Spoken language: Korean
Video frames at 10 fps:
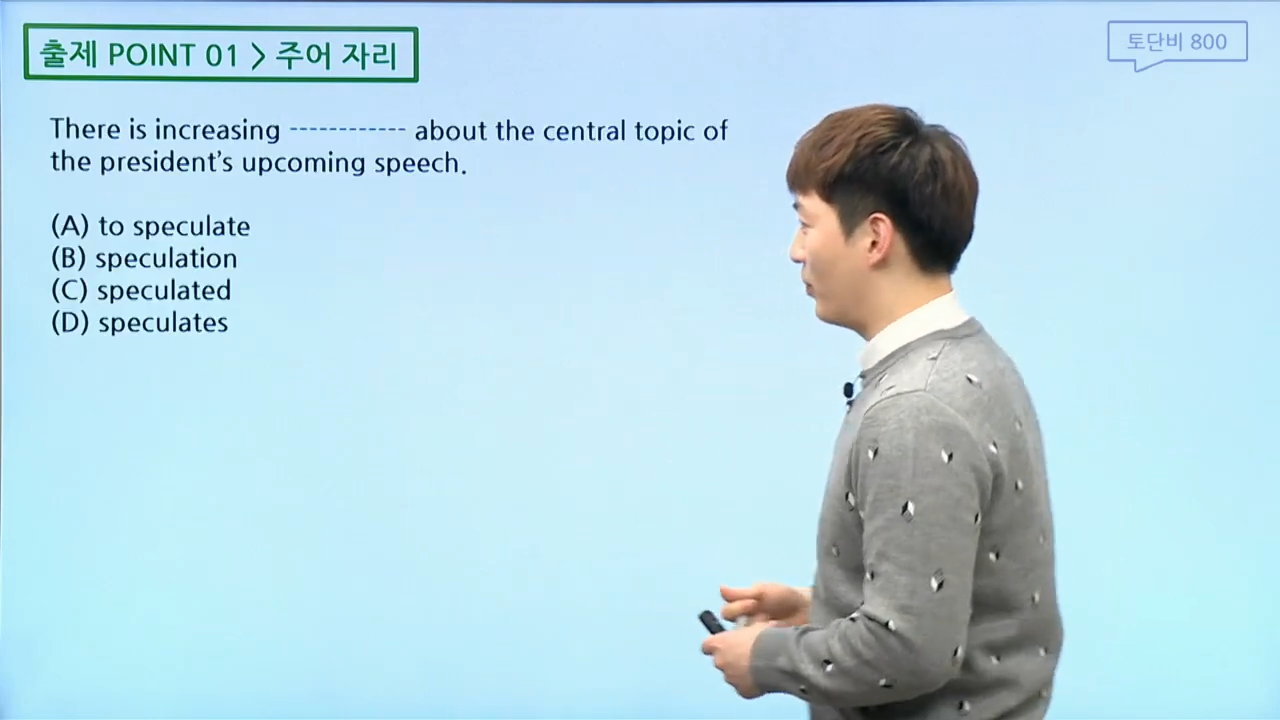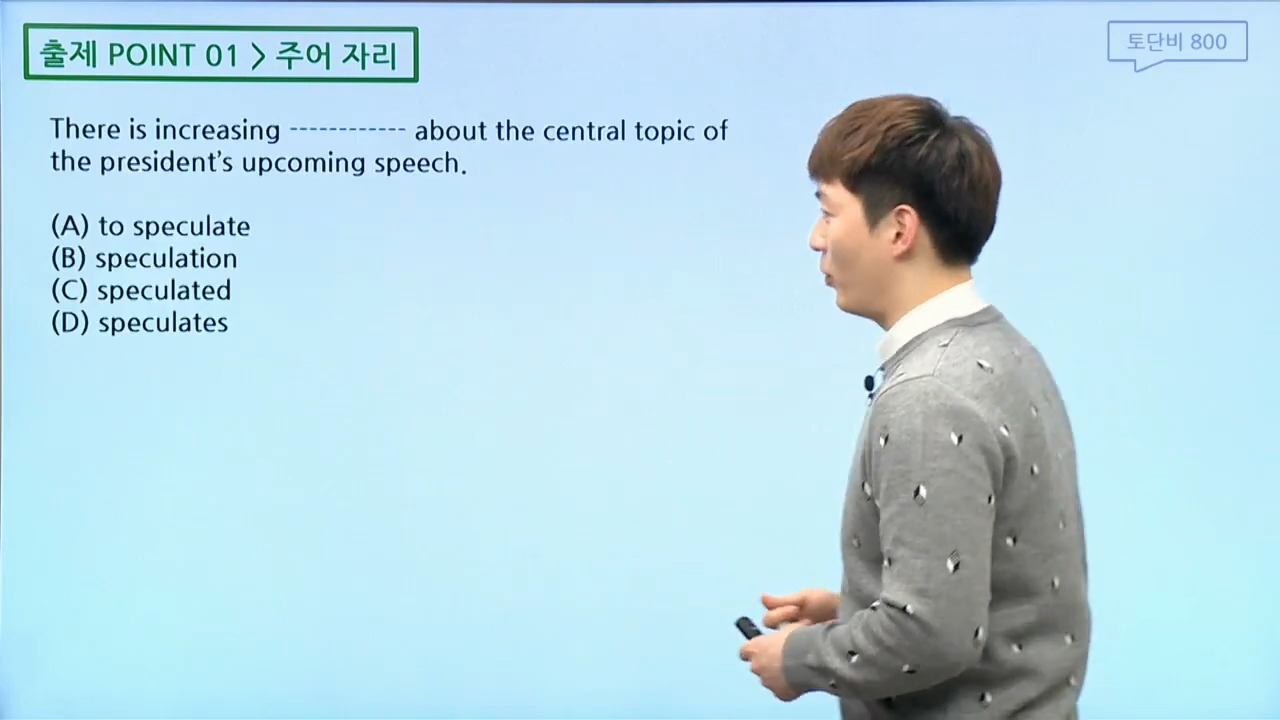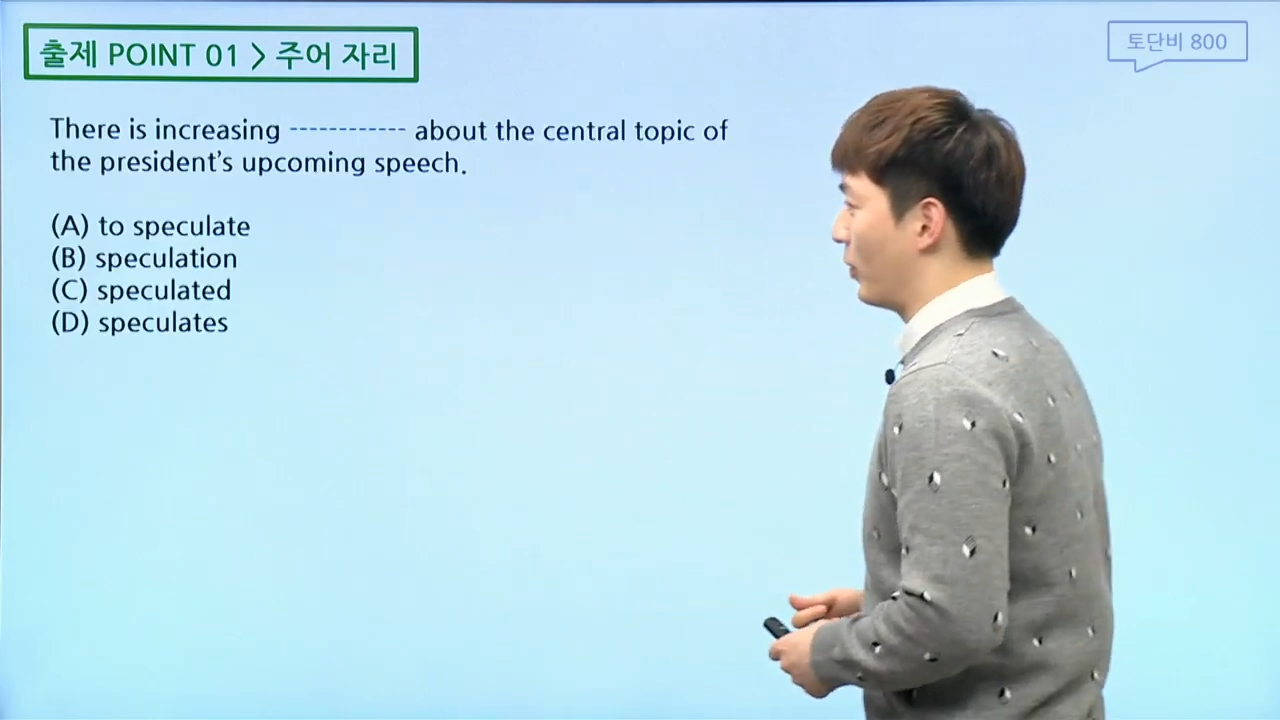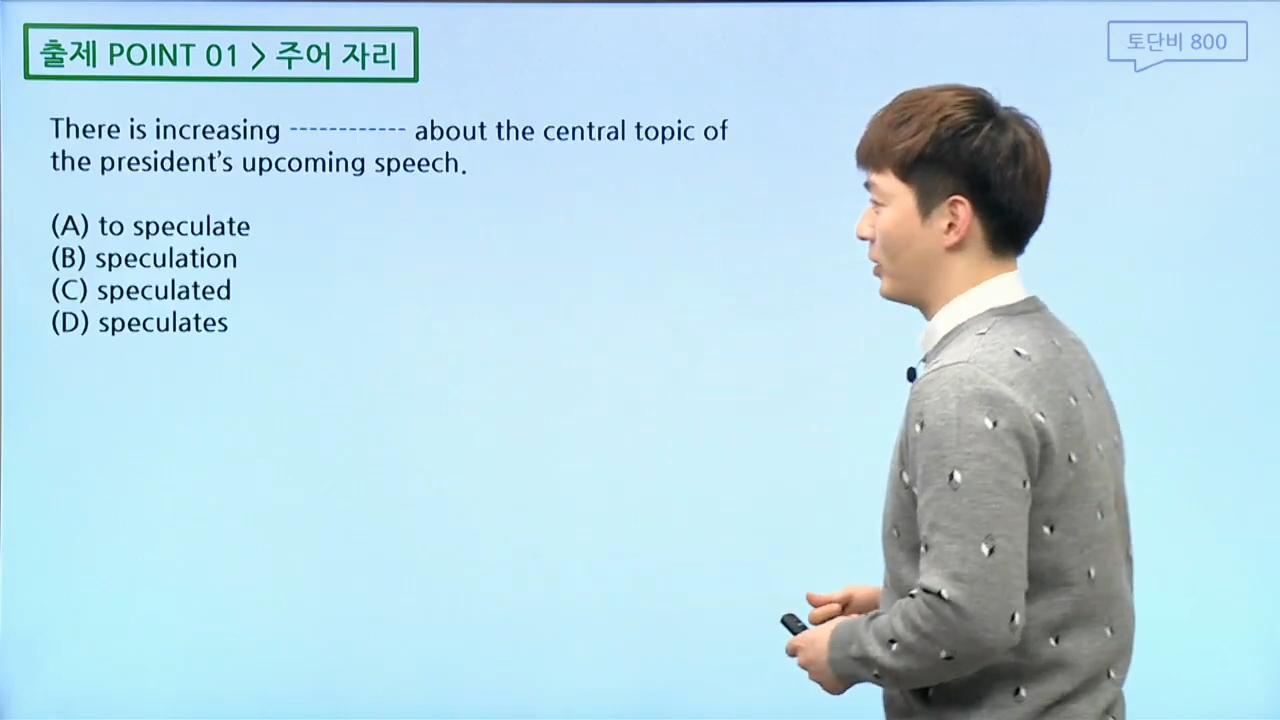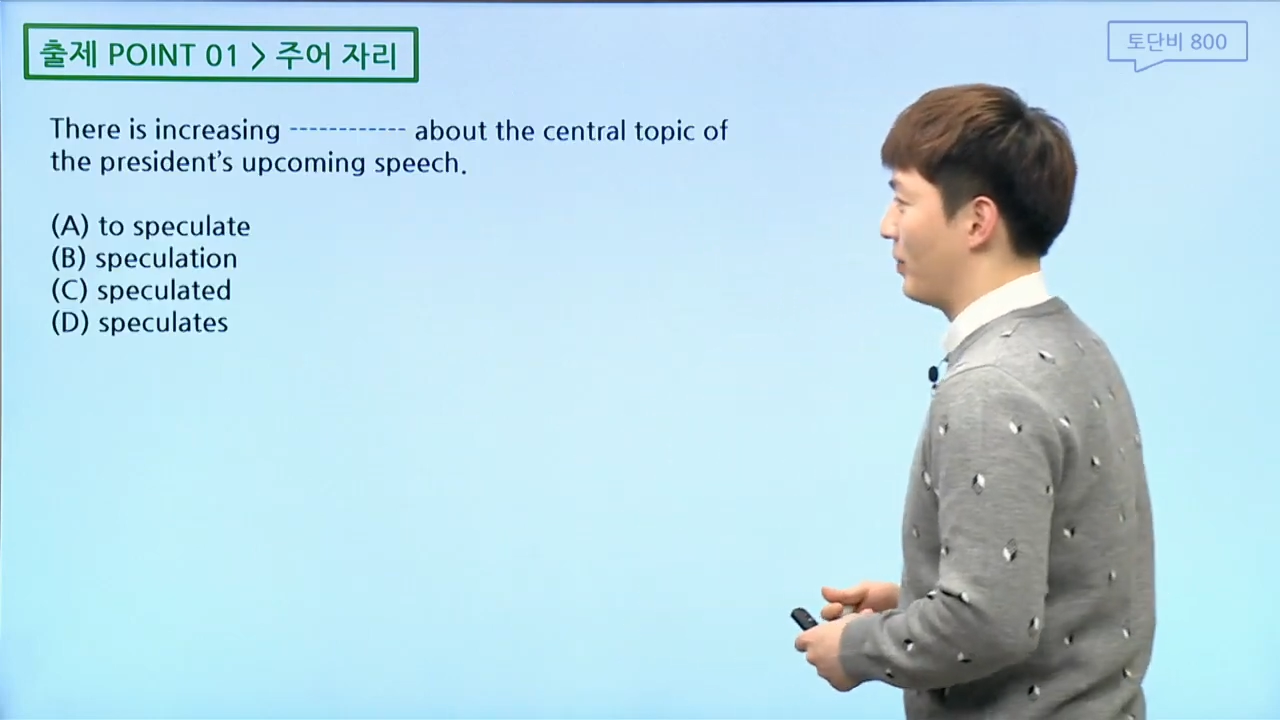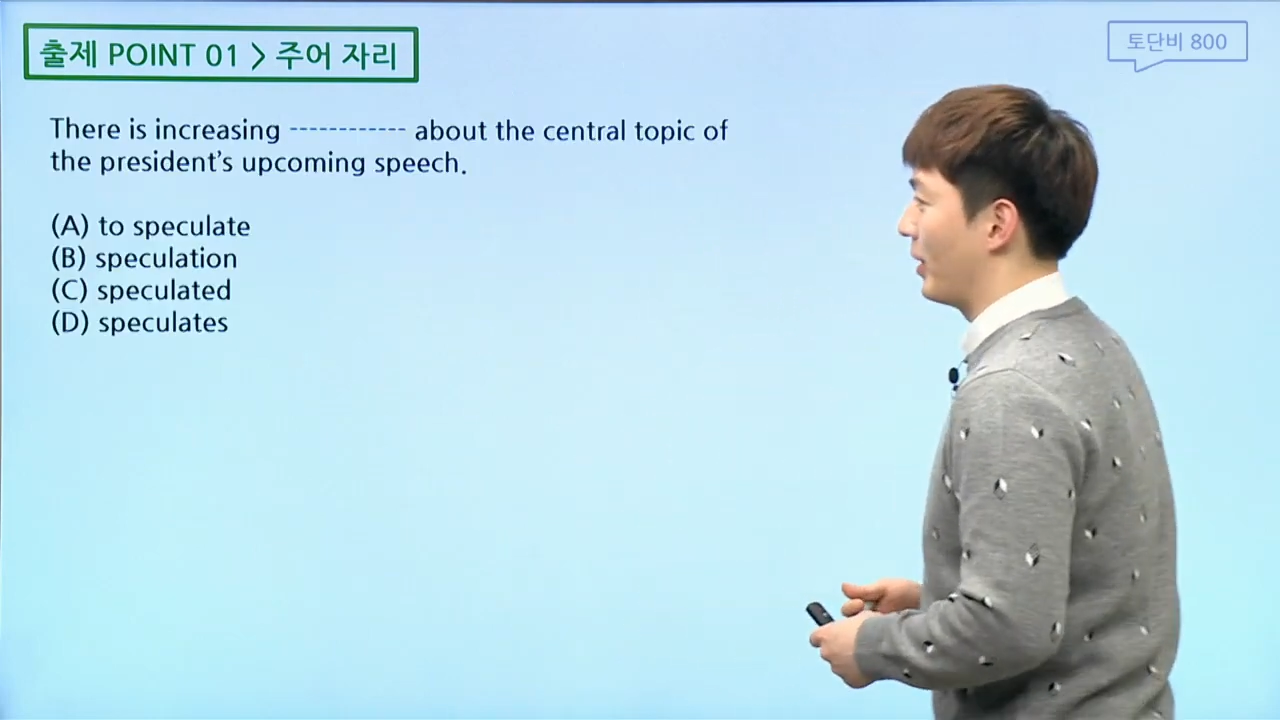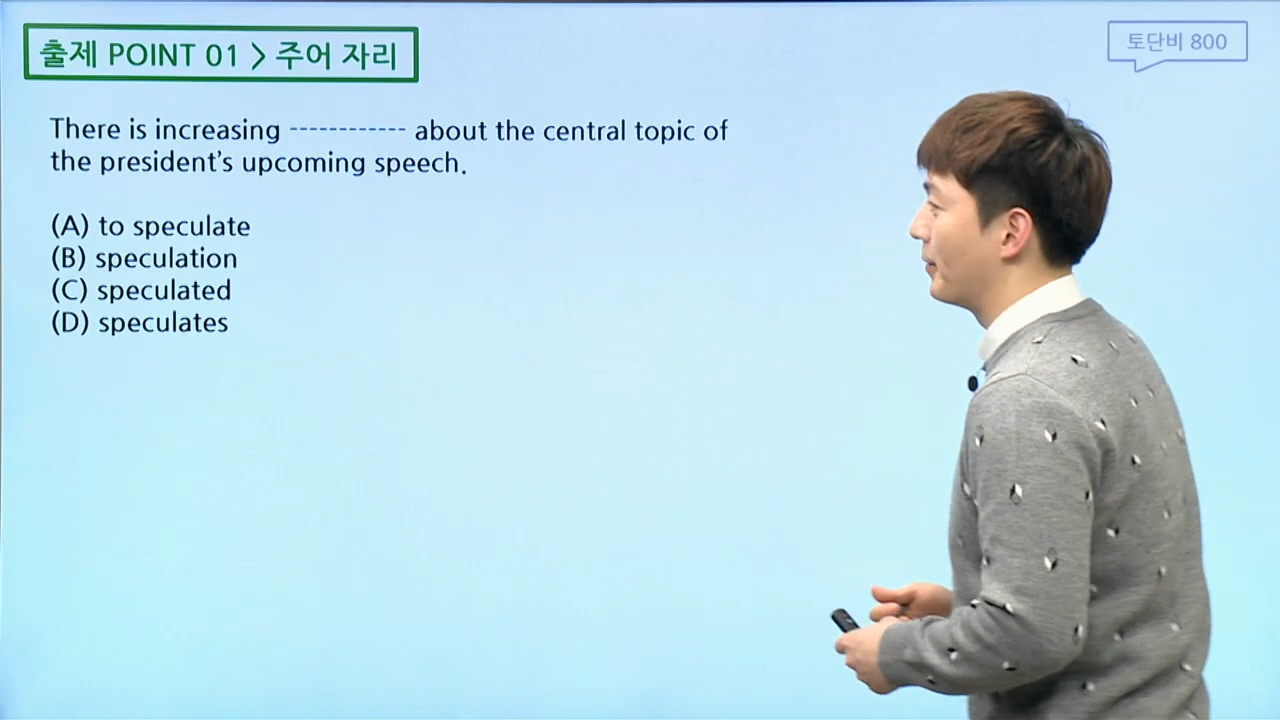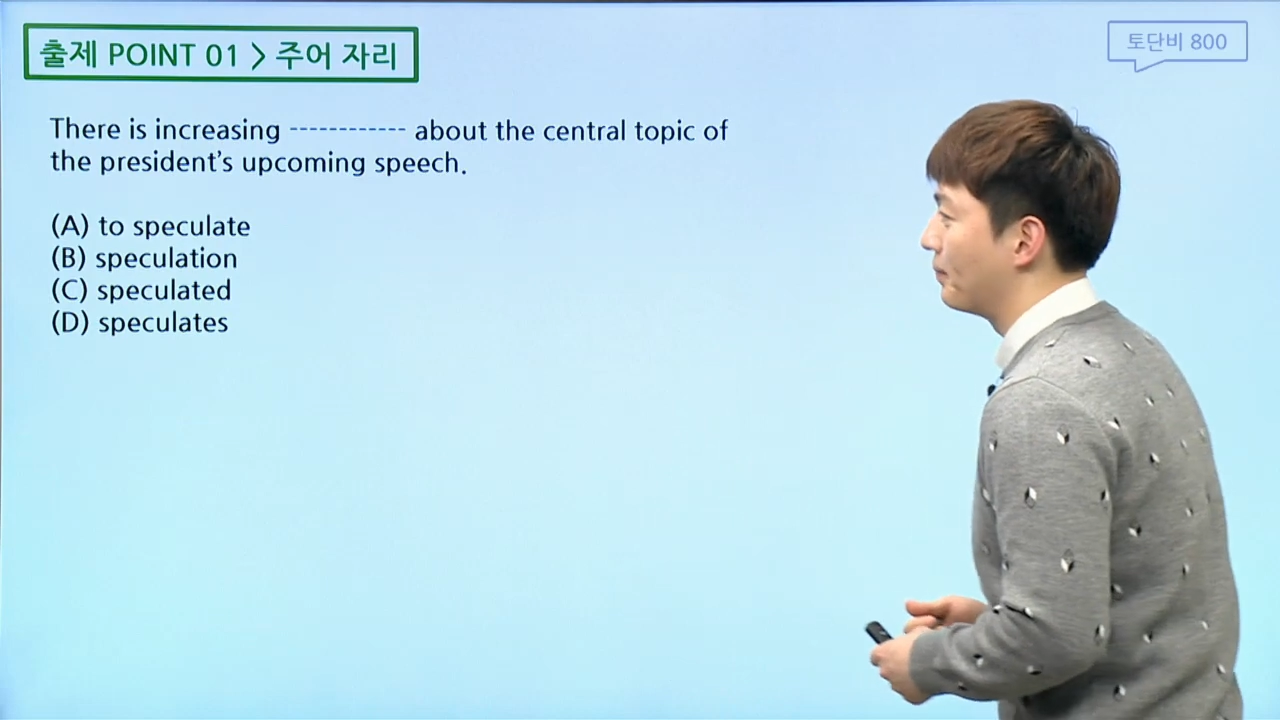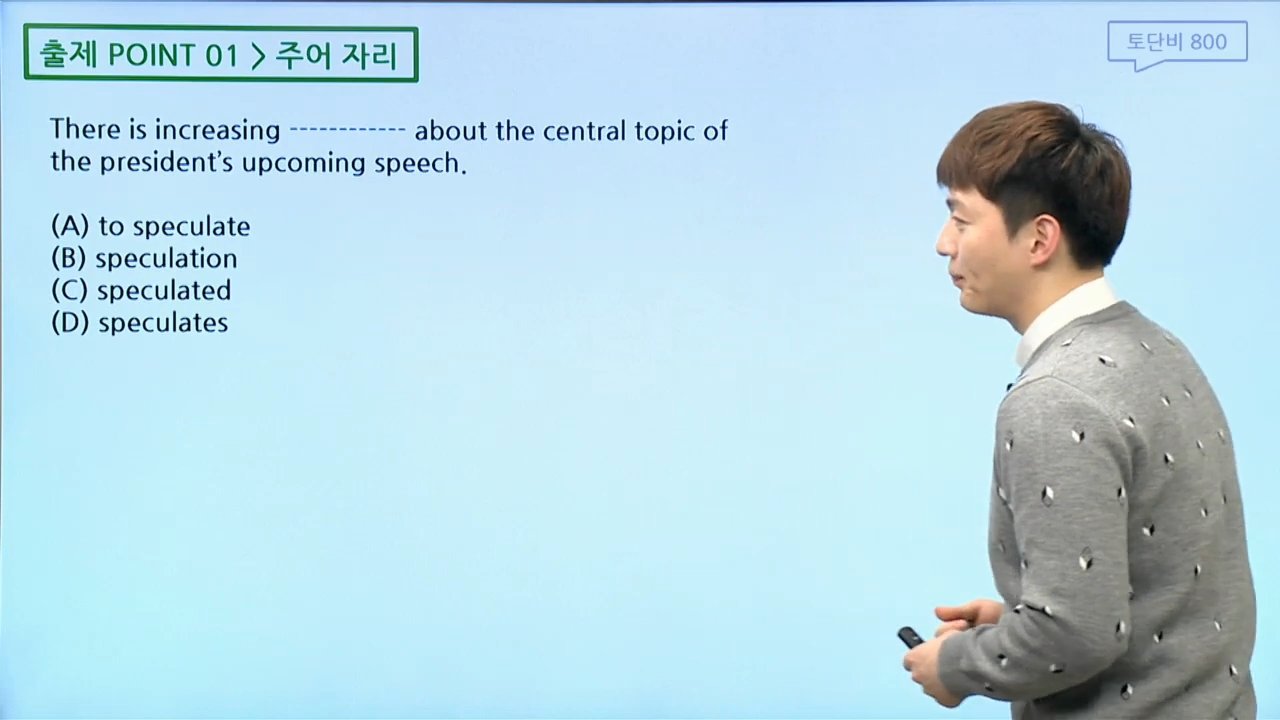풀어보겠습니다.